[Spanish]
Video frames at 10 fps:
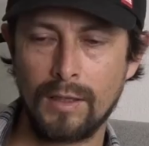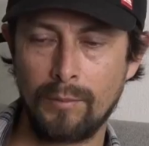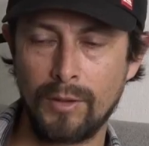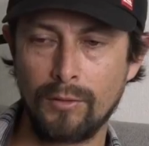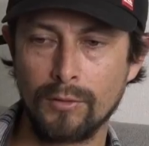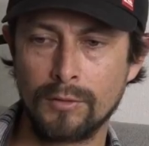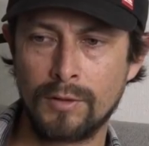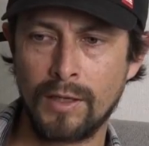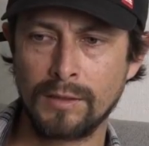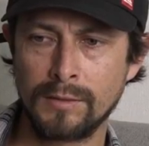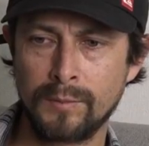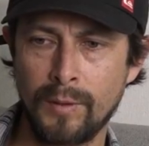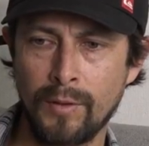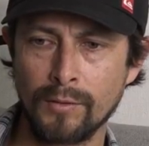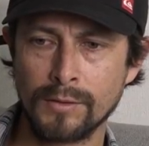Al menos los tres
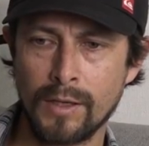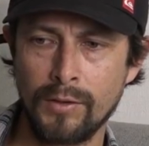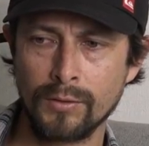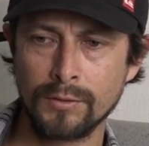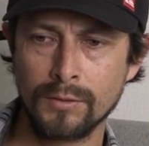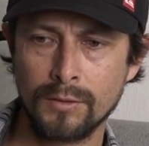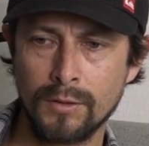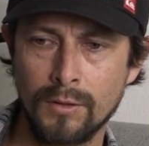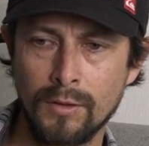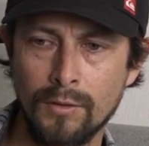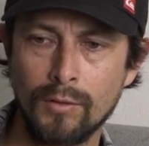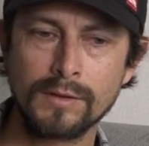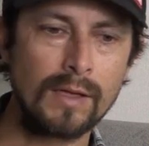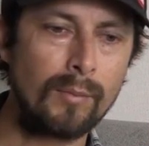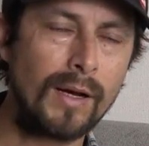primeros años, o
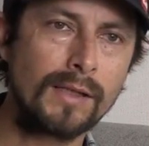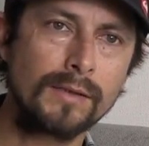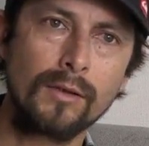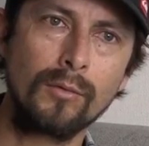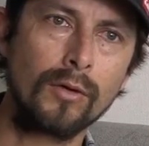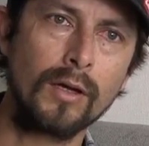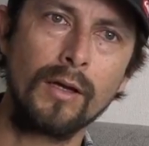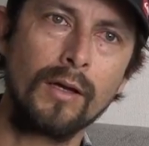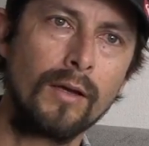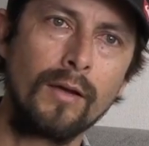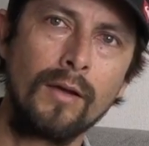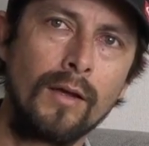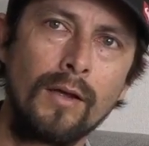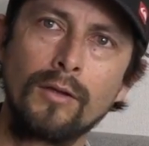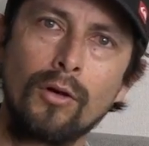hasta más, como que
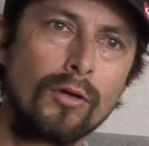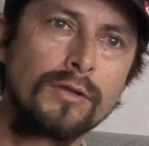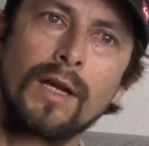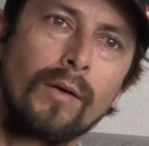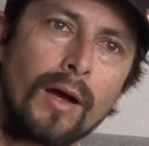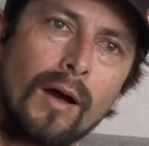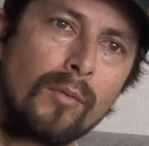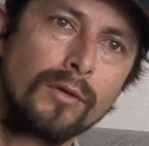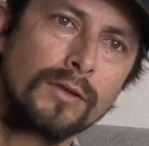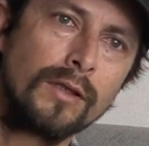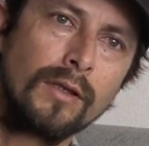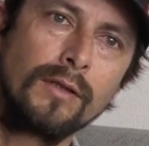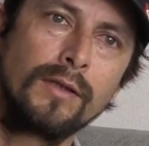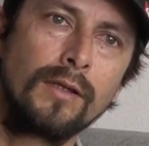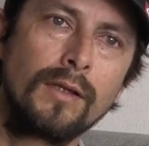todos trabajábamos en
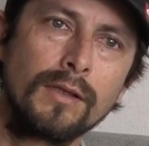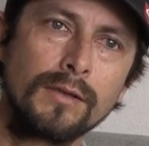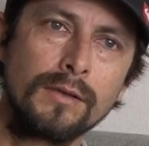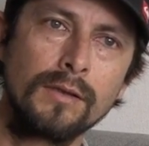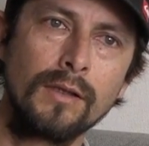distintas...